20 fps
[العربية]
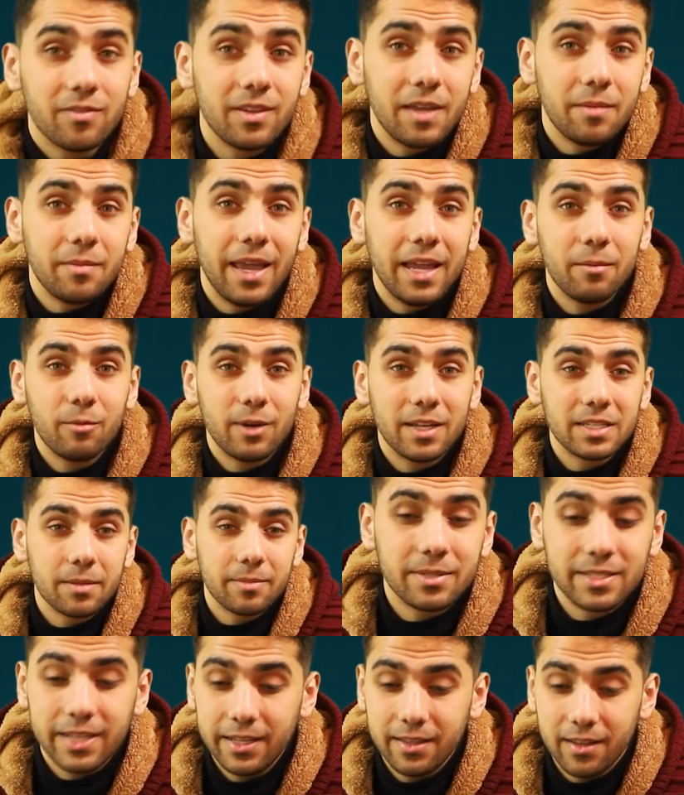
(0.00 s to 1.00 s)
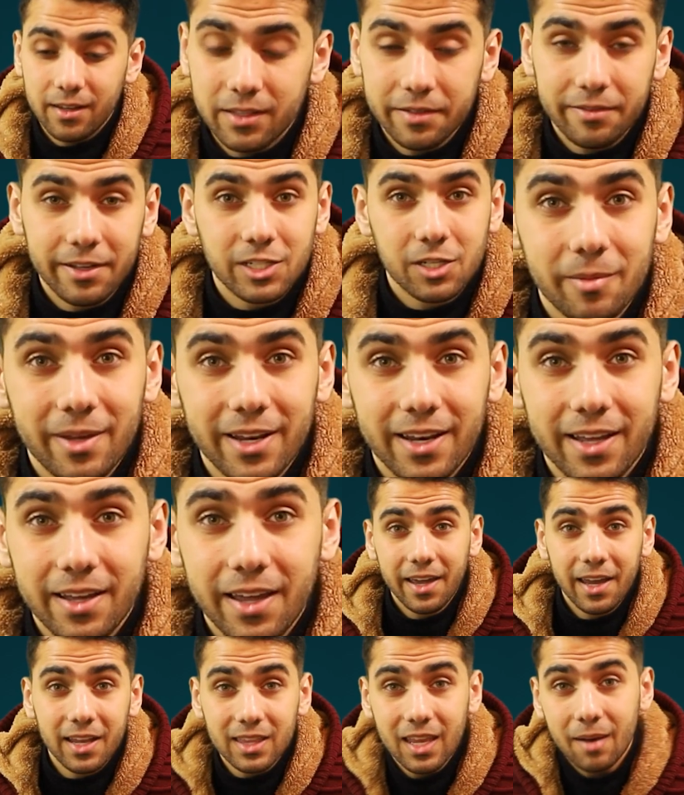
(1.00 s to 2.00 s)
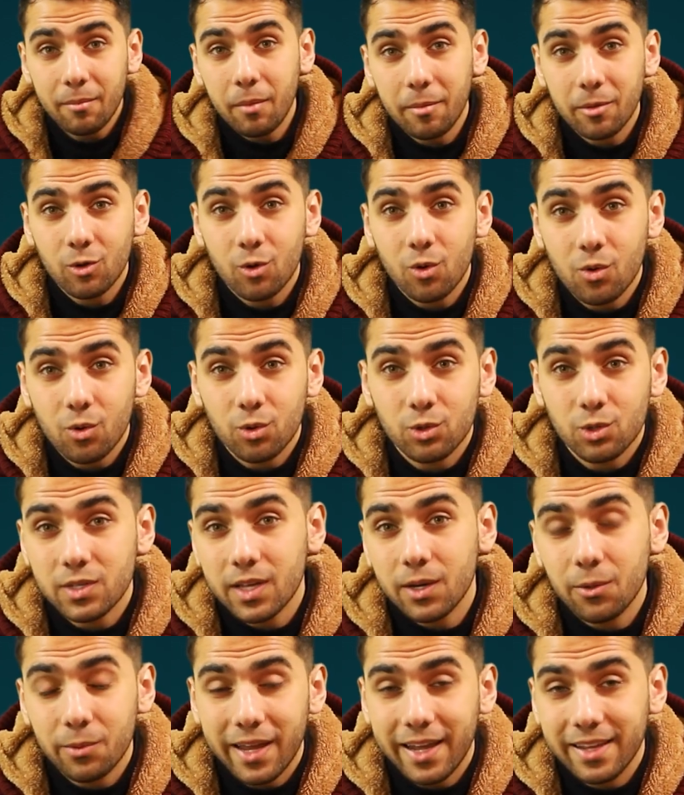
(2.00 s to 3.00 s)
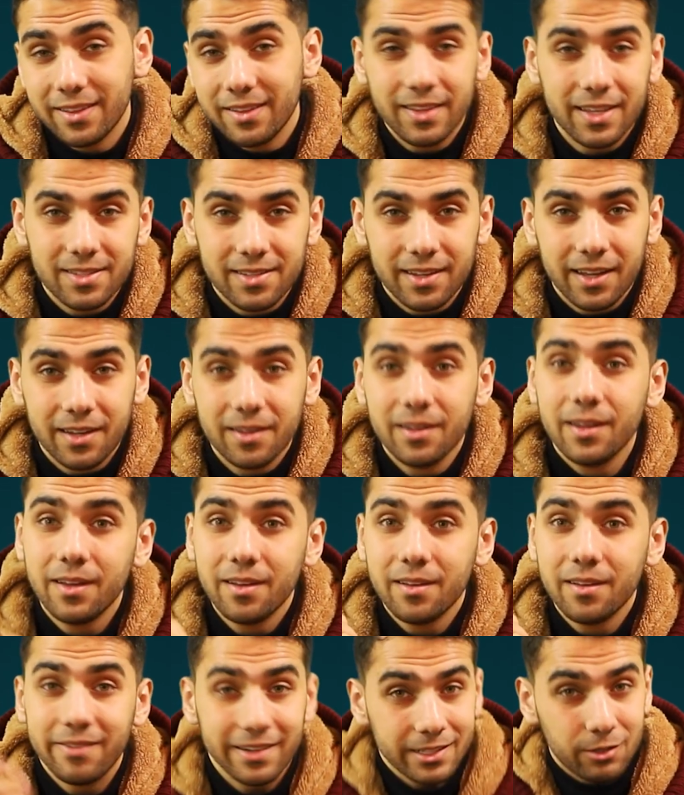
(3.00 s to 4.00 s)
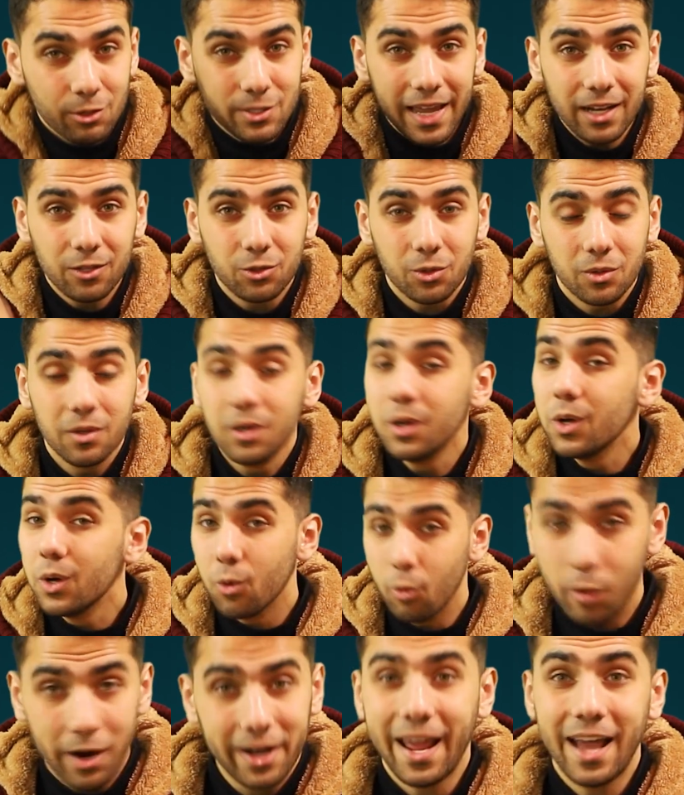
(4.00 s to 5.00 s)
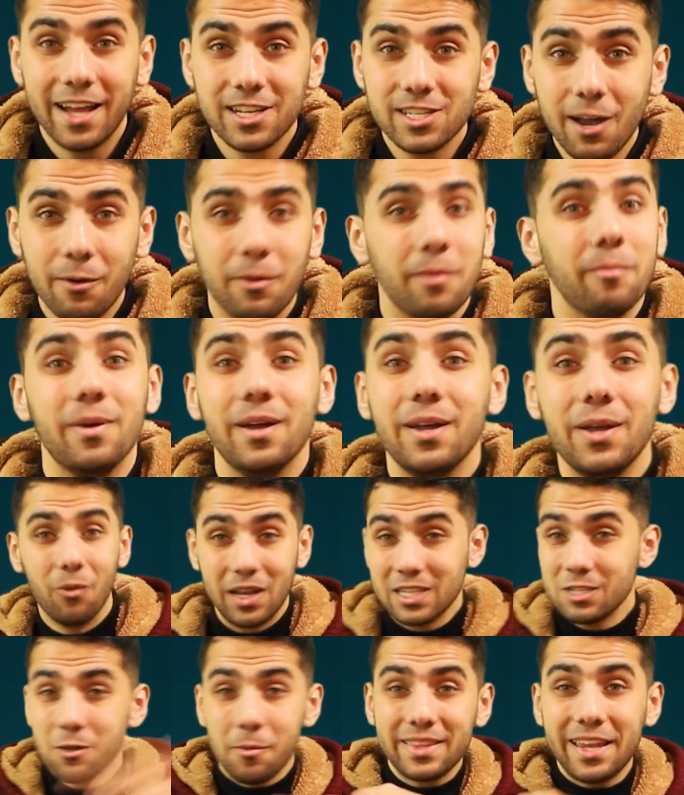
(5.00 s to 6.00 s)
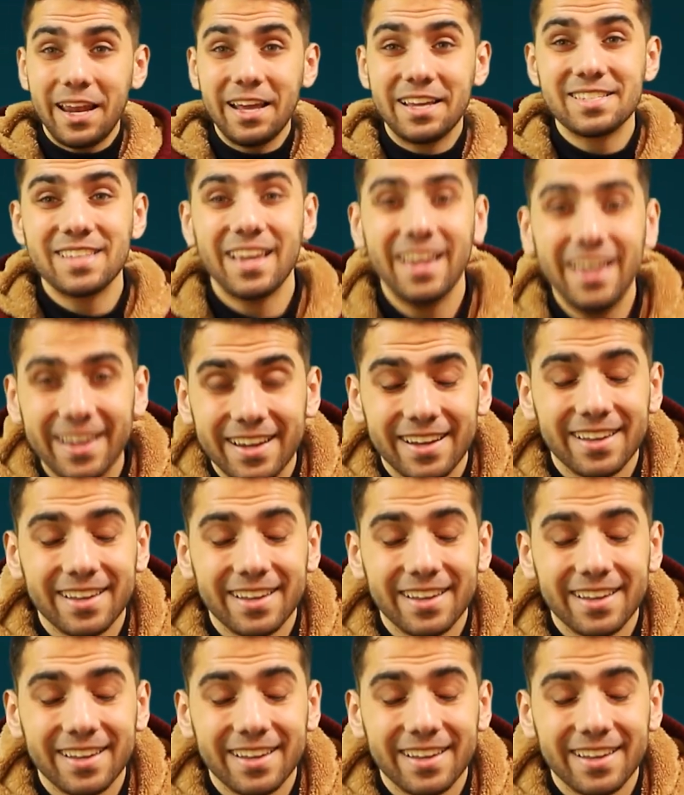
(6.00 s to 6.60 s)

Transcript: فبهي المناسبة السعيدة اللطيفة الجميلة احنا طلبنا منكم كنتوا تسألونا عدة أسئلة فانتوا سألتوا واحنا حنجاوب ولازم ابطل احكي زي